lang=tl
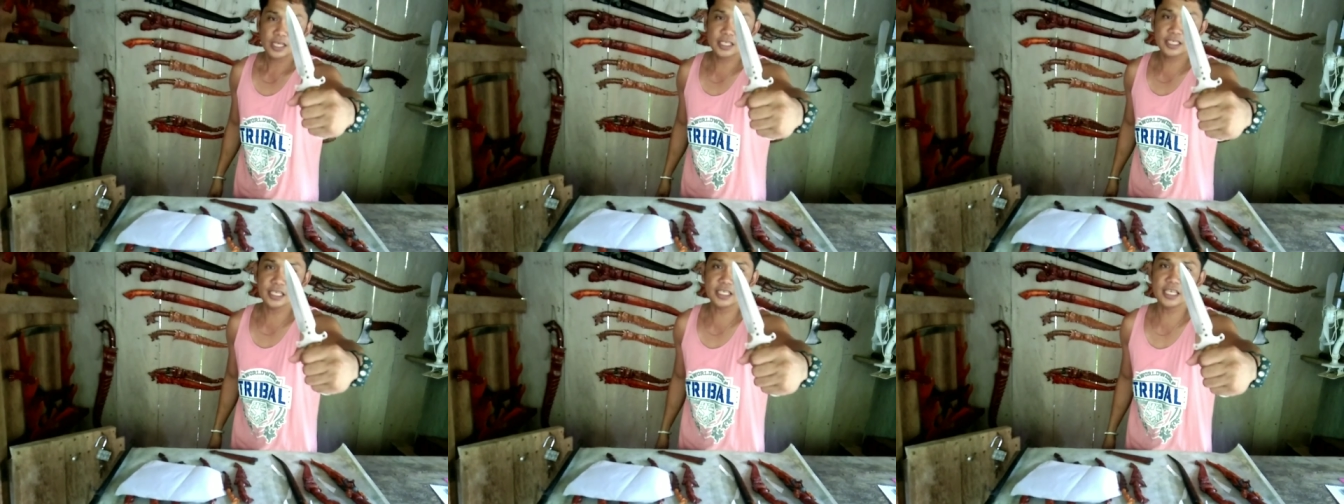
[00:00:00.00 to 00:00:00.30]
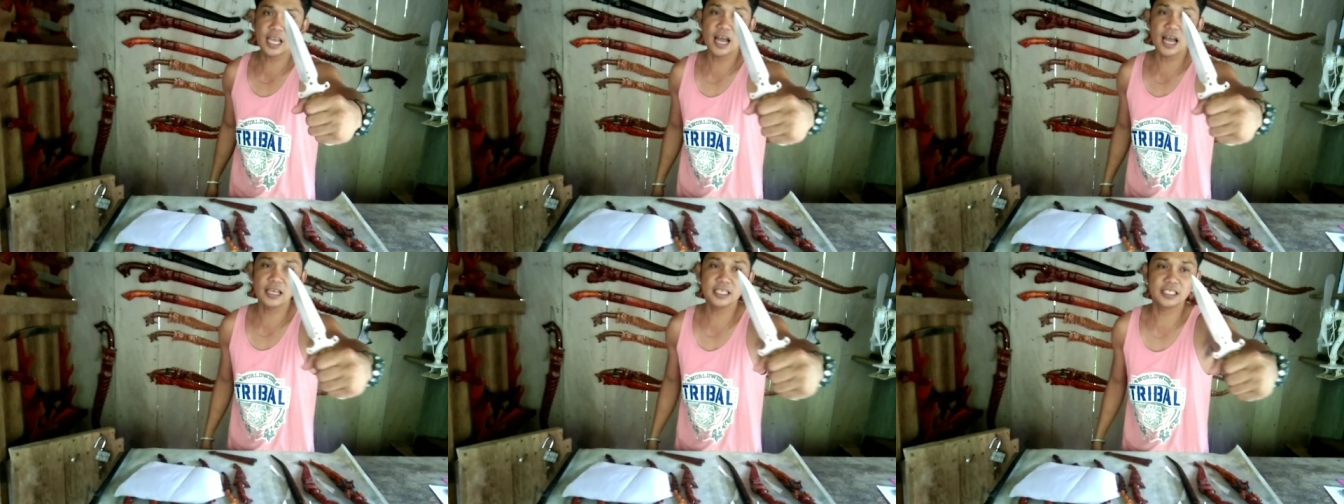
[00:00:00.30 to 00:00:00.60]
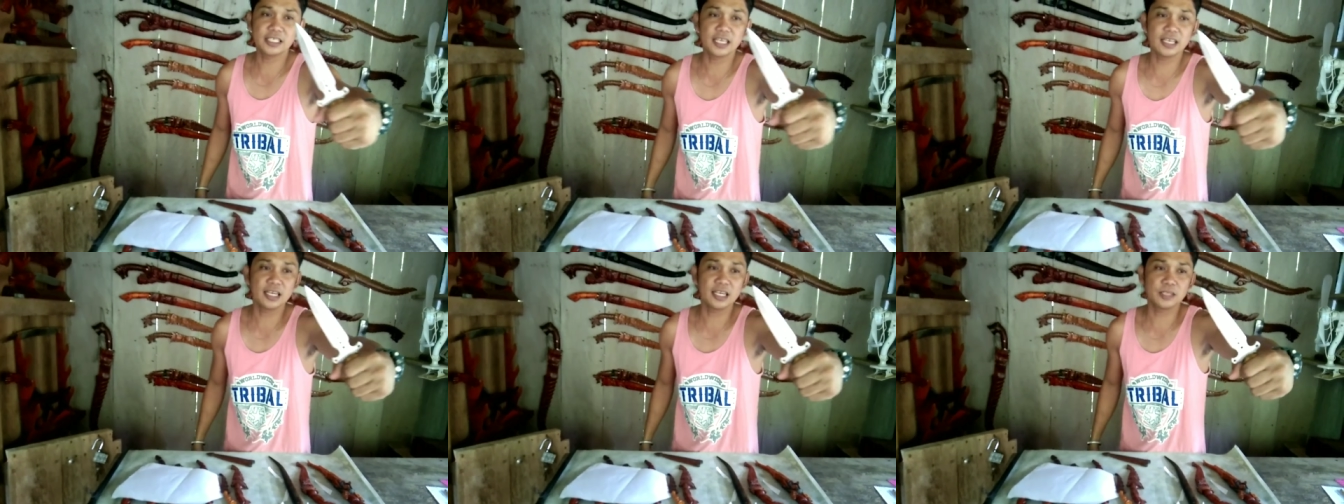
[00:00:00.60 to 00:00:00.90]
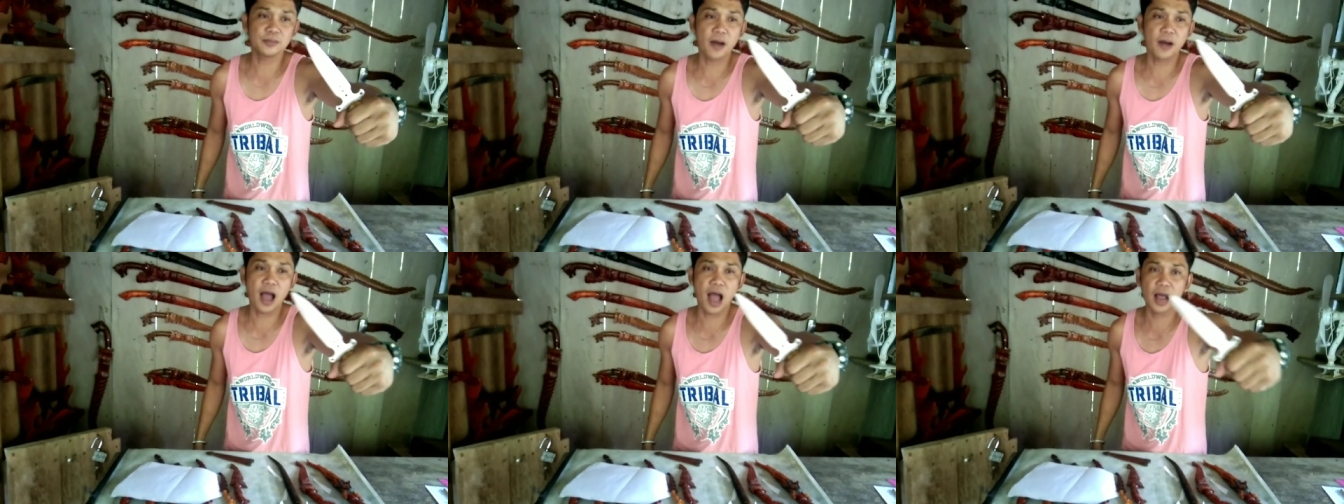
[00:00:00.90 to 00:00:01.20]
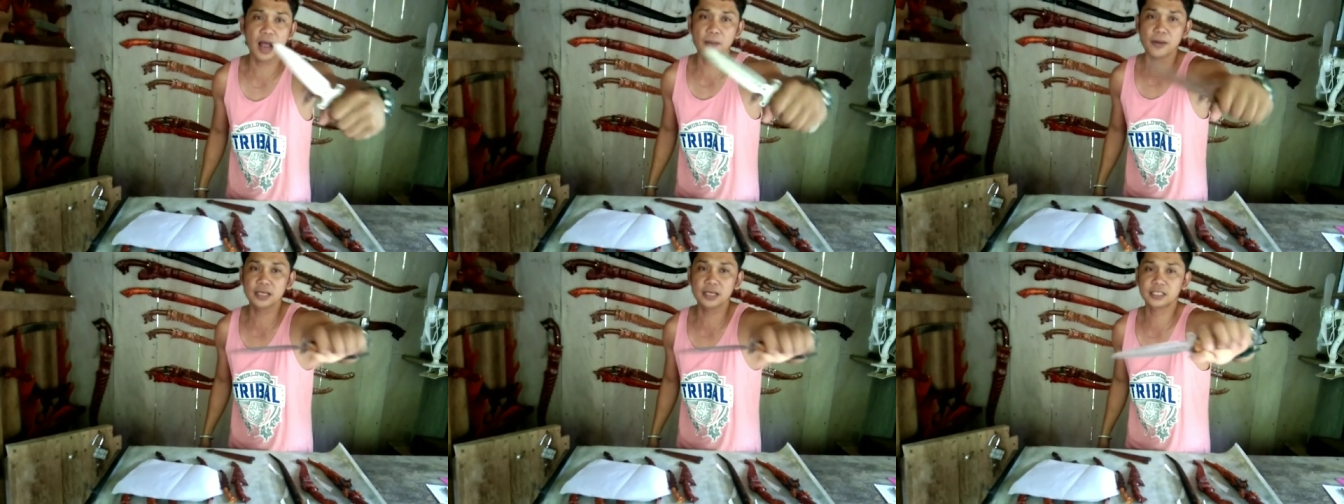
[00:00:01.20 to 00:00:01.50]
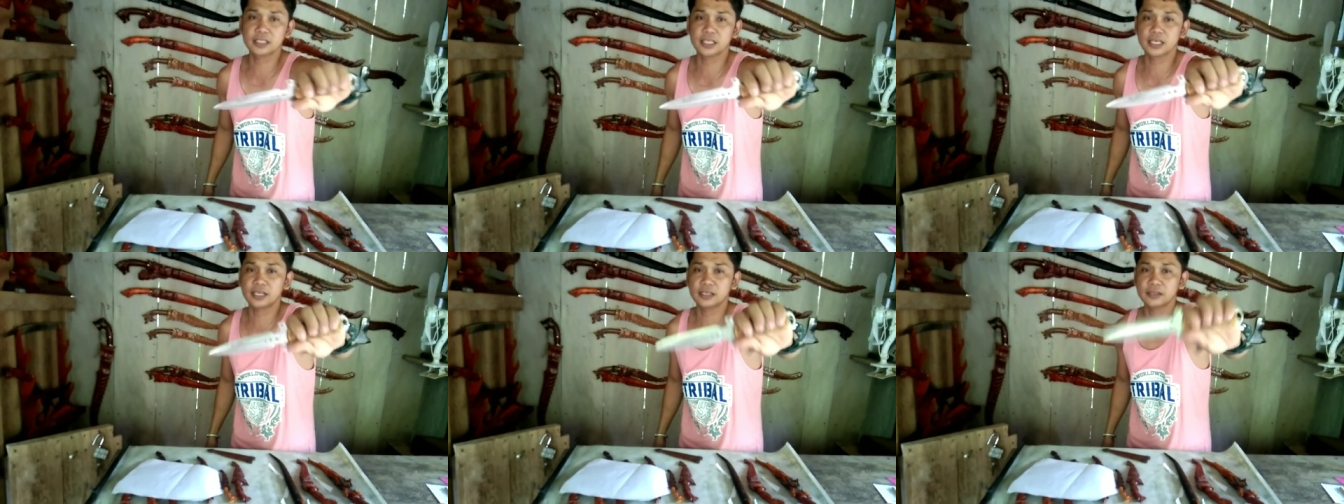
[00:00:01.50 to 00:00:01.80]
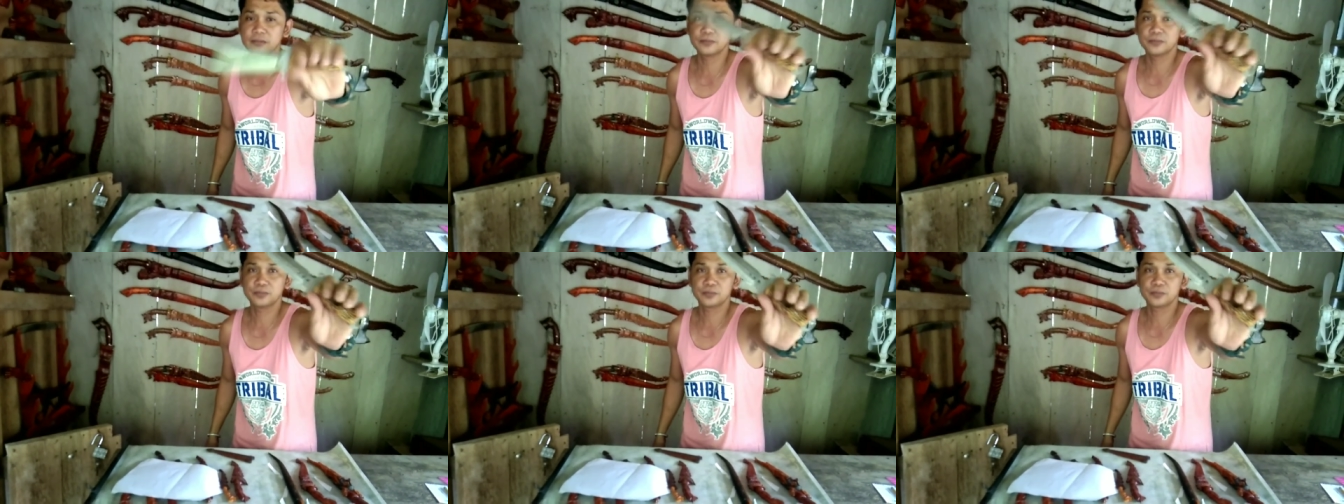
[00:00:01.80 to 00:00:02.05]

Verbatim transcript: Isa siyang stainless mga kamaster.